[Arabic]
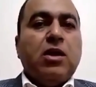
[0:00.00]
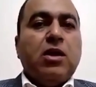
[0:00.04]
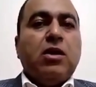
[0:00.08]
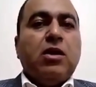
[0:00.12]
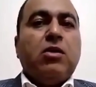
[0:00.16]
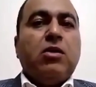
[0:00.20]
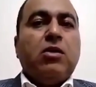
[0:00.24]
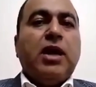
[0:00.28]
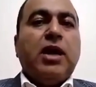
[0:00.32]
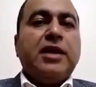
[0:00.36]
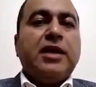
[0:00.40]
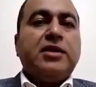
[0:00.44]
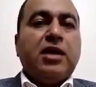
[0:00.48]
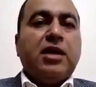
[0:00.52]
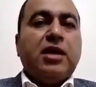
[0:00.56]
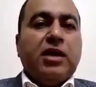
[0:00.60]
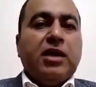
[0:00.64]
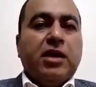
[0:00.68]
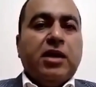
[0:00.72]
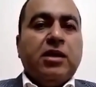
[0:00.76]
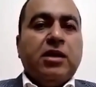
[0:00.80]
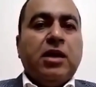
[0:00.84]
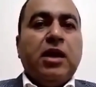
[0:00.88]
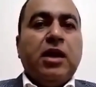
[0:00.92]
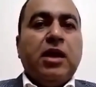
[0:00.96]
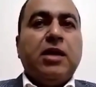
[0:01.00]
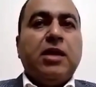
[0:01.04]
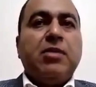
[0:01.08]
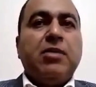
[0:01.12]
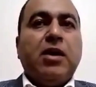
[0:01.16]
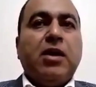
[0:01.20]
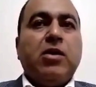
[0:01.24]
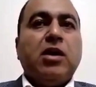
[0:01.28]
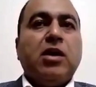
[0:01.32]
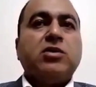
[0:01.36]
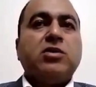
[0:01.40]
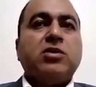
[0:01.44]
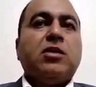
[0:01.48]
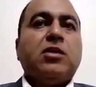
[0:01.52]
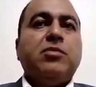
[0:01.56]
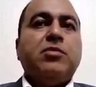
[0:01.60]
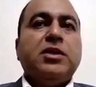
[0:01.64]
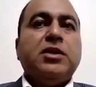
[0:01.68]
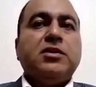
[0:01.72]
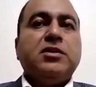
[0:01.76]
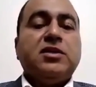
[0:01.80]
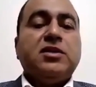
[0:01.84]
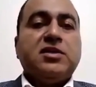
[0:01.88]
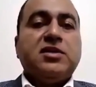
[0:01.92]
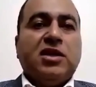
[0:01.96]
ولحتى الان هاجم اكثر
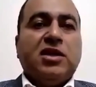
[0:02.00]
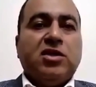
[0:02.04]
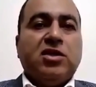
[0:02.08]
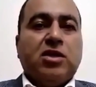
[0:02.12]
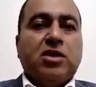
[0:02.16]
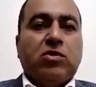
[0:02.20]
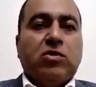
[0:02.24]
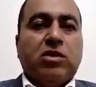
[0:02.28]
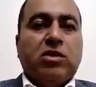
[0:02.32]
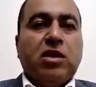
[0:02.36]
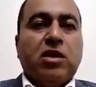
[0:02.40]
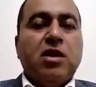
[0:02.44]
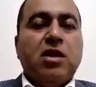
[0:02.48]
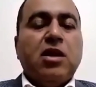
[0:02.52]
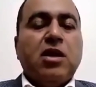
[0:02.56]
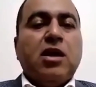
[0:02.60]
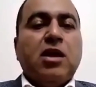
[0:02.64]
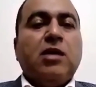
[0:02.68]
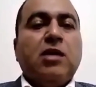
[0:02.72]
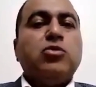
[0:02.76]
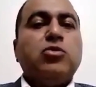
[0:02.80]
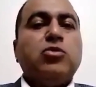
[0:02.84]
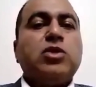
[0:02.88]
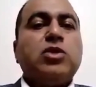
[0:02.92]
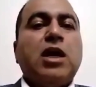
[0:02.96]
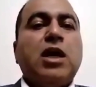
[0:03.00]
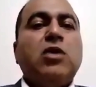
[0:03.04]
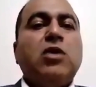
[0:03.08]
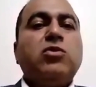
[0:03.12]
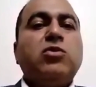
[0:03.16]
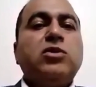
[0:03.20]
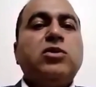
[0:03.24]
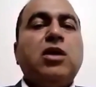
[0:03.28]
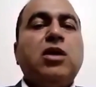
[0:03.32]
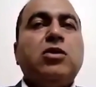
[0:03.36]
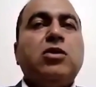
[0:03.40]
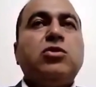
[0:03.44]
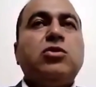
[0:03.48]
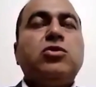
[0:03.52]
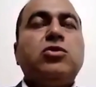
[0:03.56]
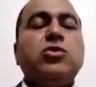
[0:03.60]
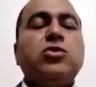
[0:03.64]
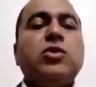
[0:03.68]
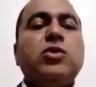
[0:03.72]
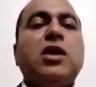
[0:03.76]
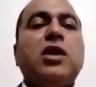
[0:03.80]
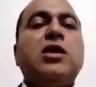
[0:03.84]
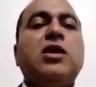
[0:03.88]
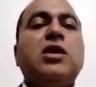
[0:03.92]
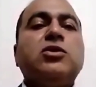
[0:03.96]
من 90 دوله. المتحور ده
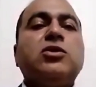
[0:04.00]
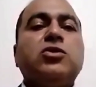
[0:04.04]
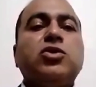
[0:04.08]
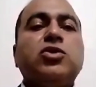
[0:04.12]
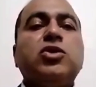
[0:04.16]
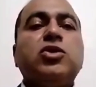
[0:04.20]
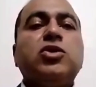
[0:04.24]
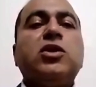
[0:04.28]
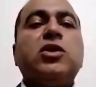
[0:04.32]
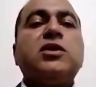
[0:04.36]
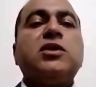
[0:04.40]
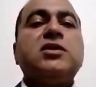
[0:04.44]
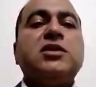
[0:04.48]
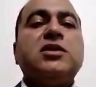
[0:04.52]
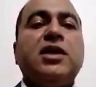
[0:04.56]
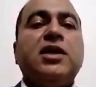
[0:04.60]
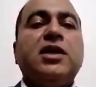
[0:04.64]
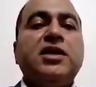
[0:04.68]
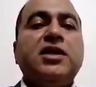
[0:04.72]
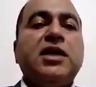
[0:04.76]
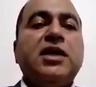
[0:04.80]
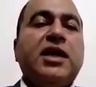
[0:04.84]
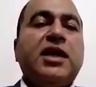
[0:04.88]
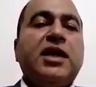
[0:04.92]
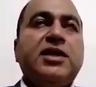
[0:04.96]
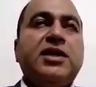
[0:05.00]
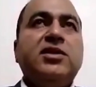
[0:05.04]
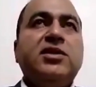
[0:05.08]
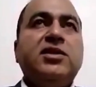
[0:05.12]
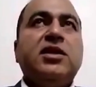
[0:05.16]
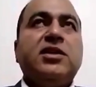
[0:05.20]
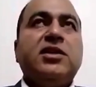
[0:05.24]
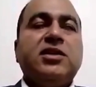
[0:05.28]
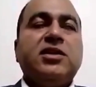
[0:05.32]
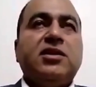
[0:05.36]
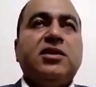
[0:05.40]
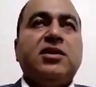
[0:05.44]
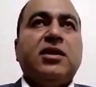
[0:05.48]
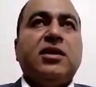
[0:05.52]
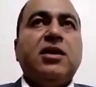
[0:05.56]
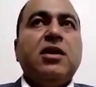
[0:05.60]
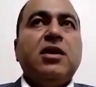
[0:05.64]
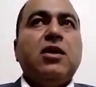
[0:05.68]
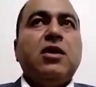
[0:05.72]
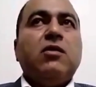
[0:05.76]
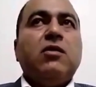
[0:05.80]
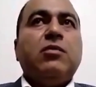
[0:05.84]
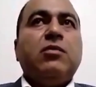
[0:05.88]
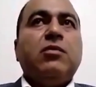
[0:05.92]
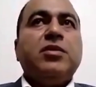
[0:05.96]
قدرته على الانتشار سريعه جدا جدا
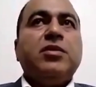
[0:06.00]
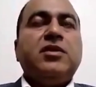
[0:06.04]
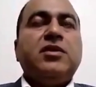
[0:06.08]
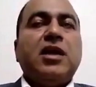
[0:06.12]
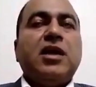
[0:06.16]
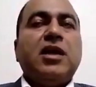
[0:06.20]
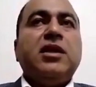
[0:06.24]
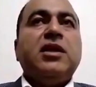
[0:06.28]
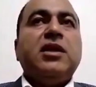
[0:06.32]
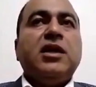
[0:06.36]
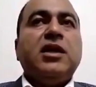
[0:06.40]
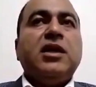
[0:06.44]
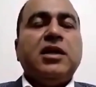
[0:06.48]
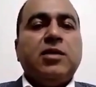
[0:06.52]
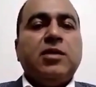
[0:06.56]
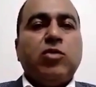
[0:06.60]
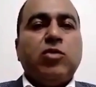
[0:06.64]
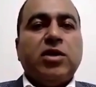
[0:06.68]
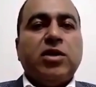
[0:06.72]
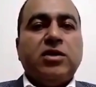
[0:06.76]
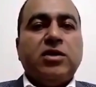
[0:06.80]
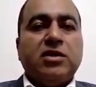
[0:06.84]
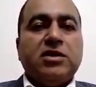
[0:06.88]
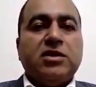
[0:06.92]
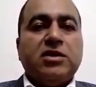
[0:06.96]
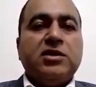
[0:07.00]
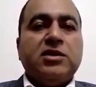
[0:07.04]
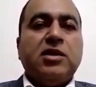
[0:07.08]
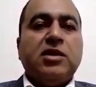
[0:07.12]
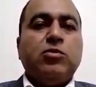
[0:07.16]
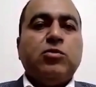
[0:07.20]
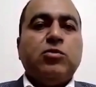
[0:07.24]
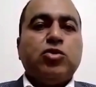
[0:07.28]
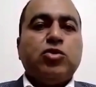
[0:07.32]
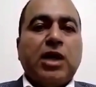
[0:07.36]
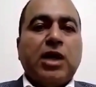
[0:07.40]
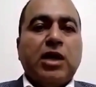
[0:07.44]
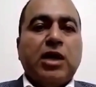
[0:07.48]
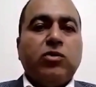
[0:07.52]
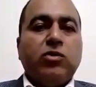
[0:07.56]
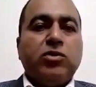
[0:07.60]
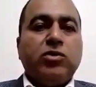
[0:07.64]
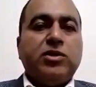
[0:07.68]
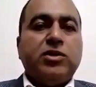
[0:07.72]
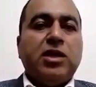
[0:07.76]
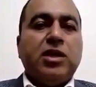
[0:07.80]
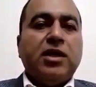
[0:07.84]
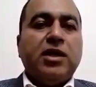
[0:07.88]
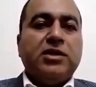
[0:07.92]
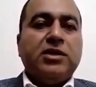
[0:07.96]
بالتالي ان احنا مهددين ان
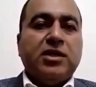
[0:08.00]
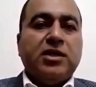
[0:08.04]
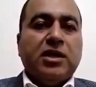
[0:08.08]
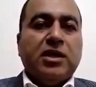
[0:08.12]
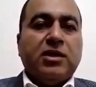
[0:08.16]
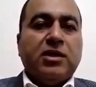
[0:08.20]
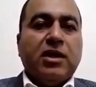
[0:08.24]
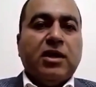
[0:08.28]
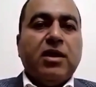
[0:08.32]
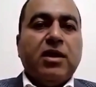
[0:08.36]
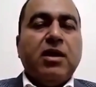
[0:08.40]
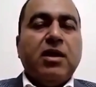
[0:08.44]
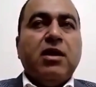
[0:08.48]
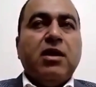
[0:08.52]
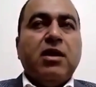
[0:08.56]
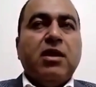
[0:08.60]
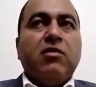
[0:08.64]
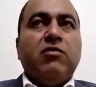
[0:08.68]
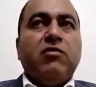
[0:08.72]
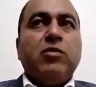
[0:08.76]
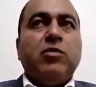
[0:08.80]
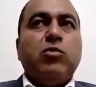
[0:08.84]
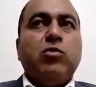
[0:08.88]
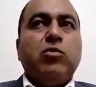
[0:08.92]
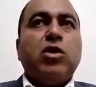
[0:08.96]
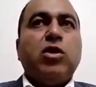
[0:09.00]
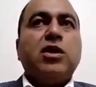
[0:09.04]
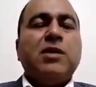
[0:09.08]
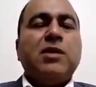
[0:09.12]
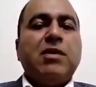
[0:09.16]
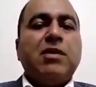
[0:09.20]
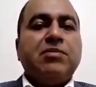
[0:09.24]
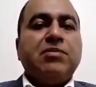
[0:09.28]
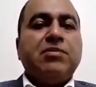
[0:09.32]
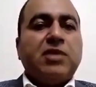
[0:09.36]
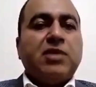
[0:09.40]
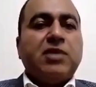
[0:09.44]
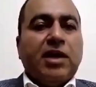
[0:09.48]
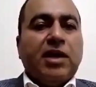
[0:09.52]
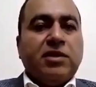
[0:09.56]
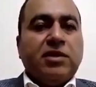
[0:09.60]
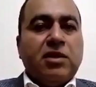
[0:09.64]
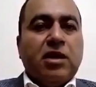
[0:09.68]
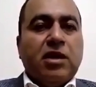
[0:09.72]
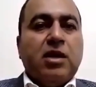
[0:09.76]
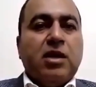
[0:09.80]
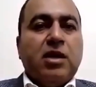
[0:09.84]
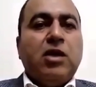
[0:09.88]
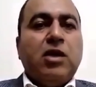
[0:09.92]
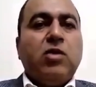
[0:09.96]
المتحور ده يجي لنا. فالموجه الرابعه
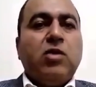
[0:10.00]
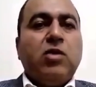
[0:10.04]
بتاعتنا لو